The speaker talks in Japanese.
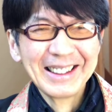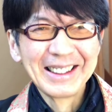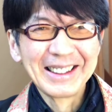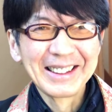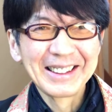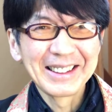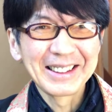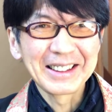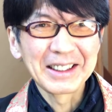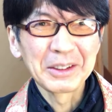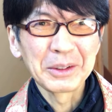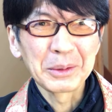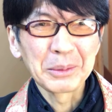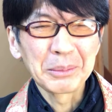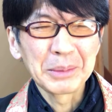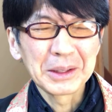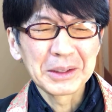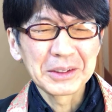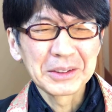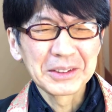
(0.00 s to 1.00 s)
なんかこの
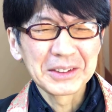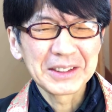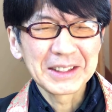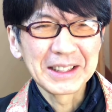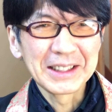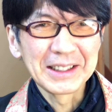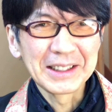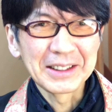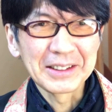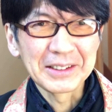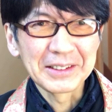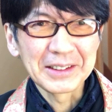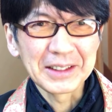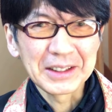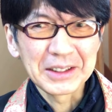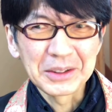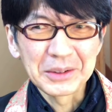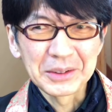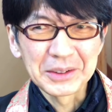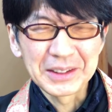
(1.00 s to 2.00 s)
勉強好きになるような
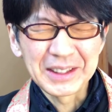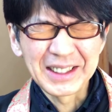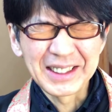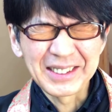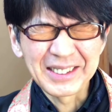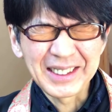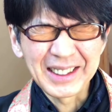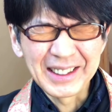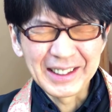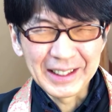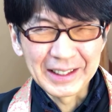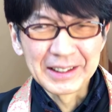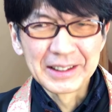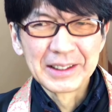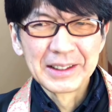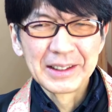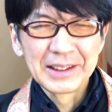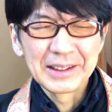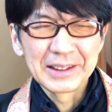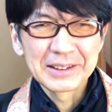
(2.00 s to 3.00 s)
教材とかね
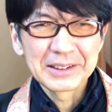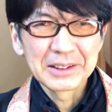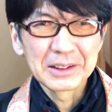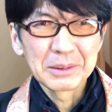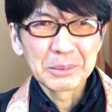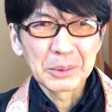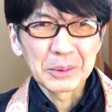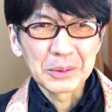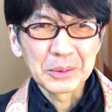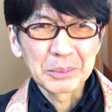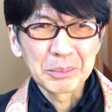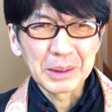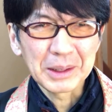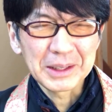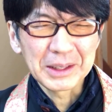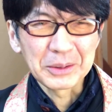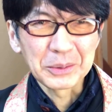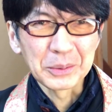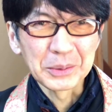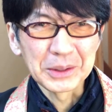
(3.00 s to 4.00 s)
そういうもんばっ
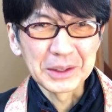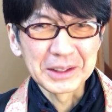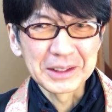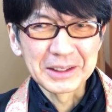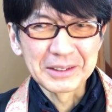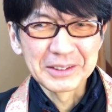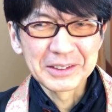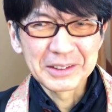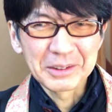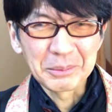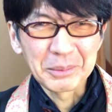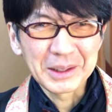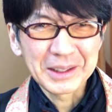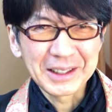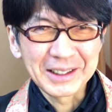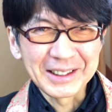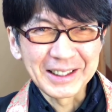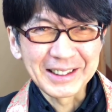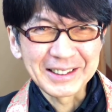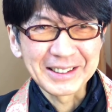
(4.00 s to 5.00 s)
かり買うてきてそればっ
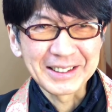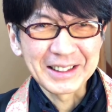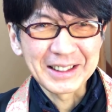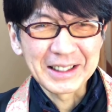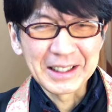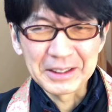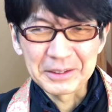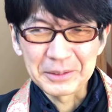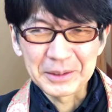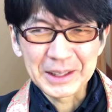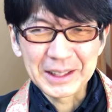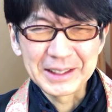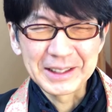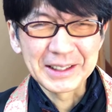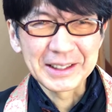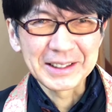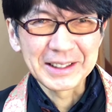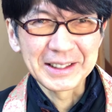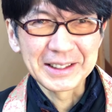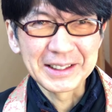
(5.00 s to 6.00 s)
かりああの買い
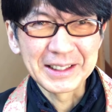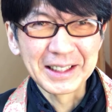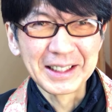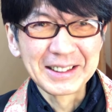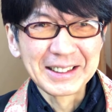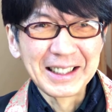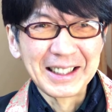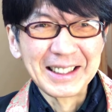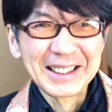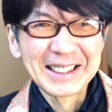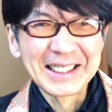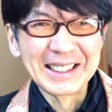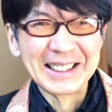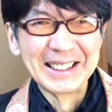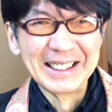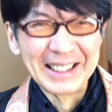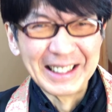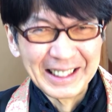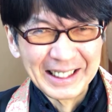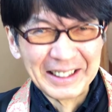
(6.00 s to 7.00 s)
与えてあったらし
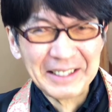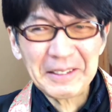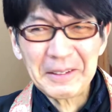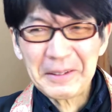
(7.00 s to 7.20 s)
いんで